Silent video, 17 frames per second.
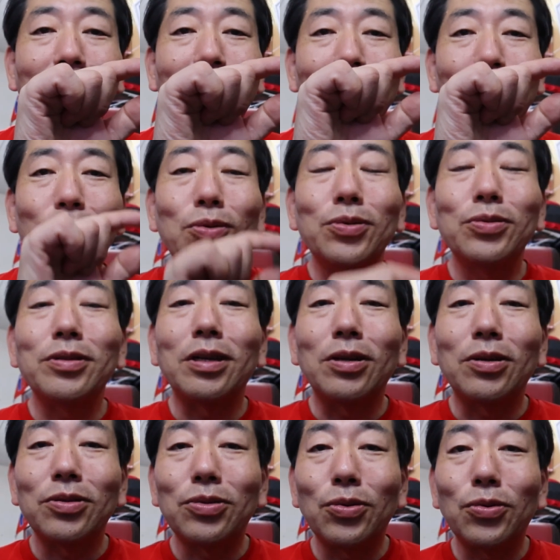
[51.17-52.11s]
えー、こういうふうに
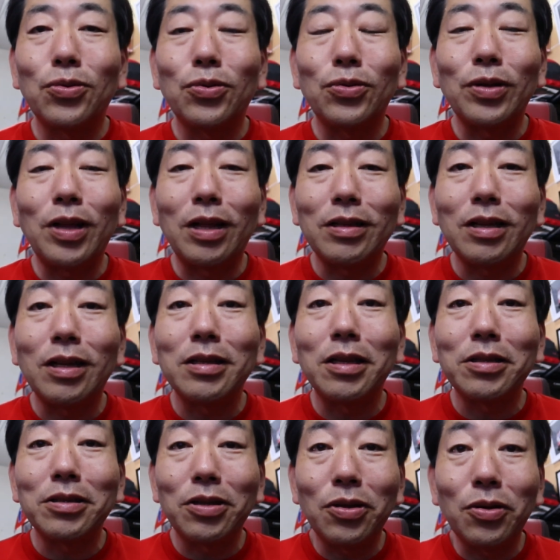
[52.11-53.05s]
走行だったん
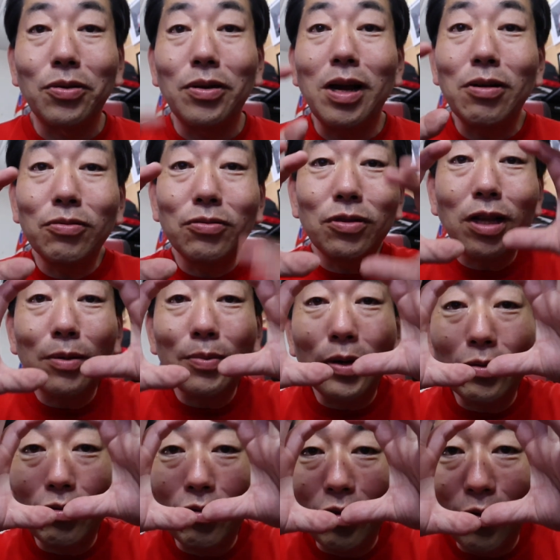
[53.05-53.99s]
ですけど、
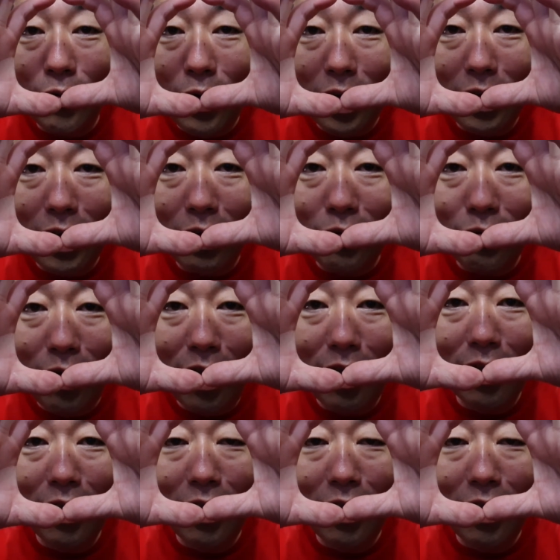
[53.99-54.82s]
ラウンドアバウトで輪っかのね、